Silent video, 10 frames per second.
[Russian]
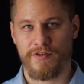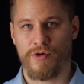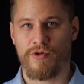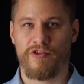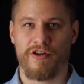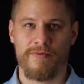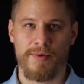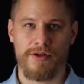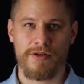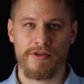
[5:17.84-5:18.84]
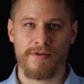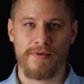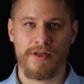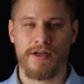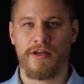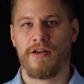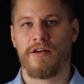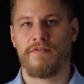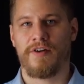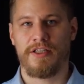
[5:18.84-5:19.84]
веков вперед,
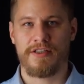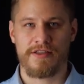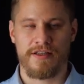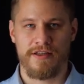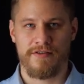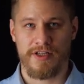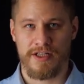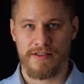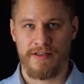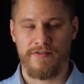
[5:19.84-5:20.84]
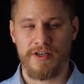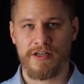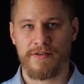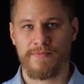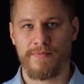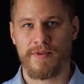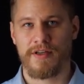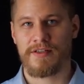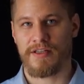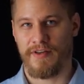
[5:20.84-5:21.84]
в 11-12 век,
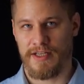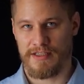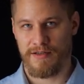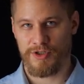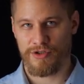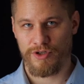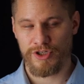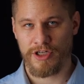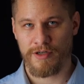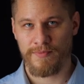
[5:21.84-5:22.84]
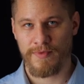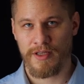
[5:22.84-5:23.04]
к славянским источникам,